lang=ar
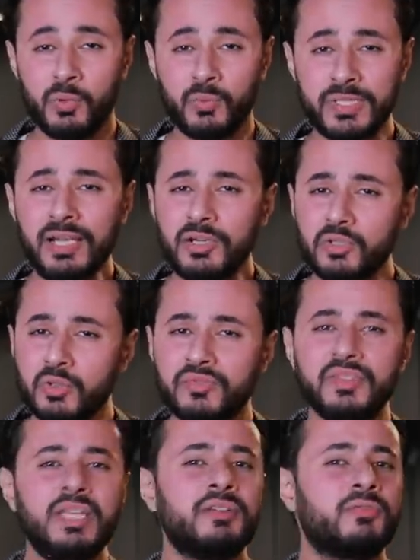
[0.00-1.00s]
وده اللي
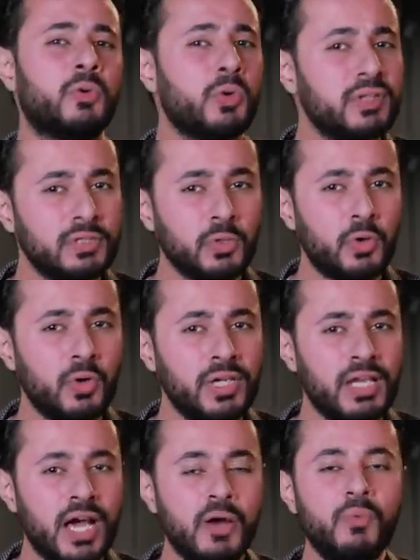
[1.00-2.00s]
شفناه في كوره الجول
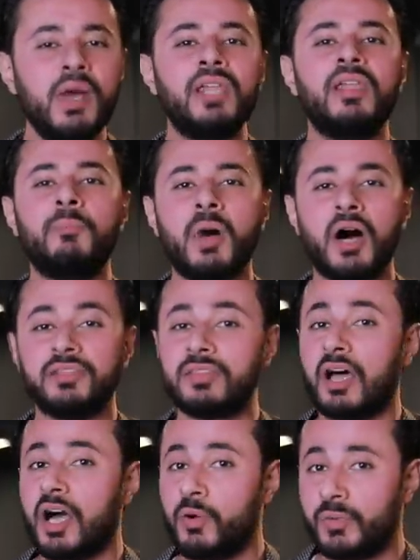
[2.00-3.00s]
الاول لما
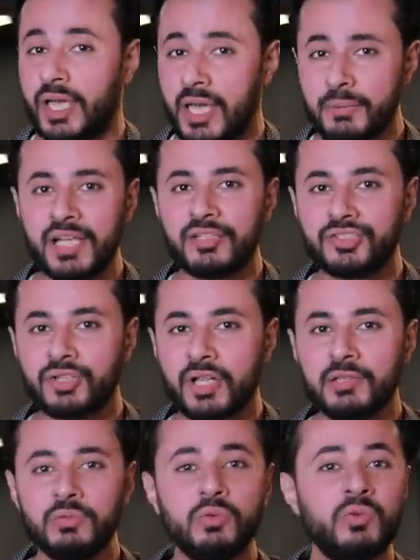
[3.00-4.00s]
قطعها ولعبها
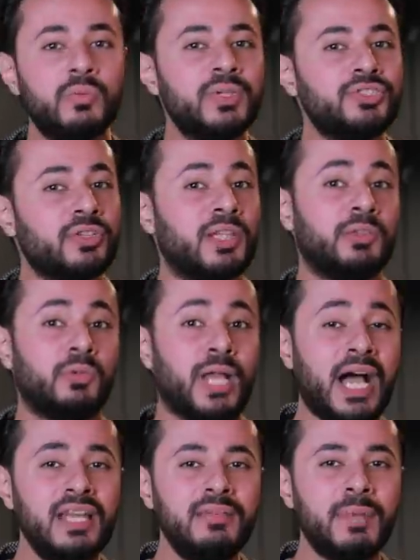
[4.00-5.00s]
لجيرالدو ومن جيرالدو
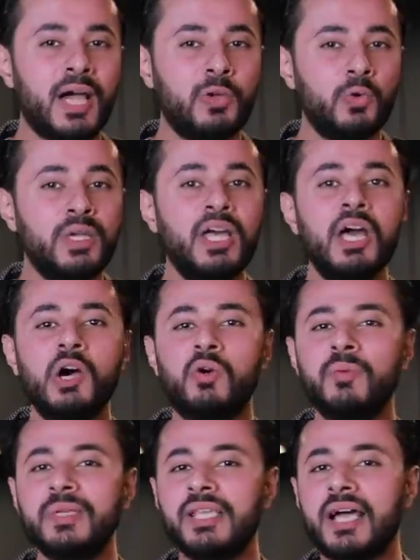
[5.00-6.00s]
لعلي معلول
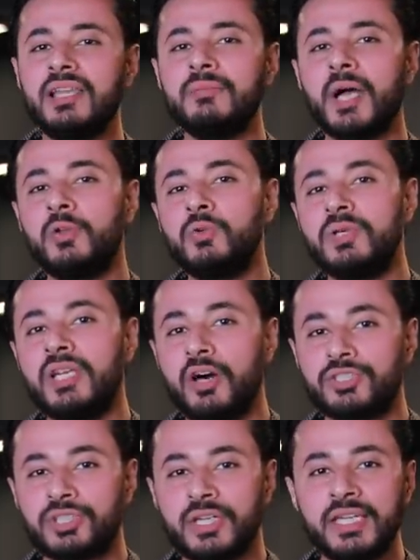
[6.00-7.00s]
ومن علي معلول
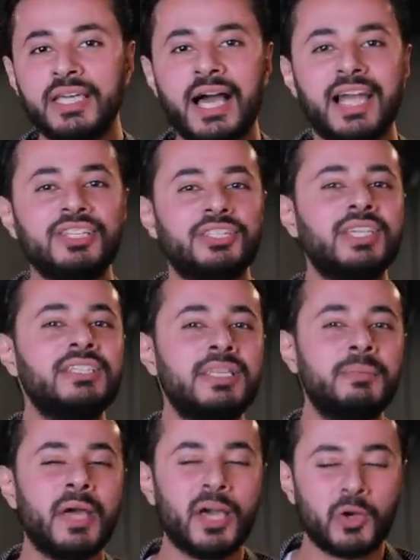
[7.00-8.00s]
لاجاييه علشان
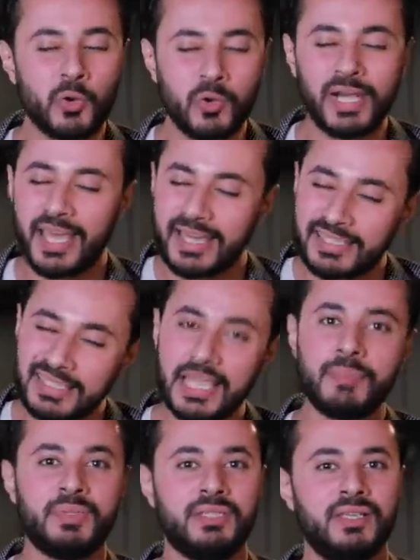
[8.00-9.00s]
يبقى جول
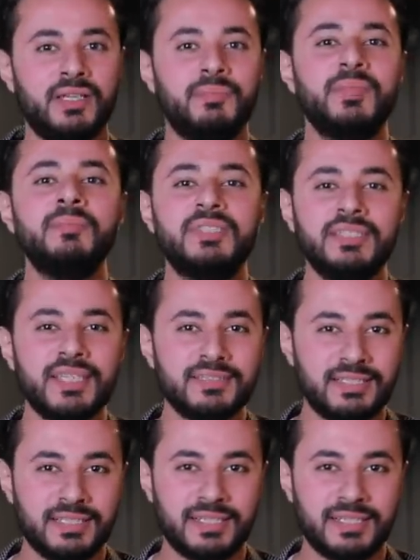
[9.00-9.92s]
اجنبي بامتياز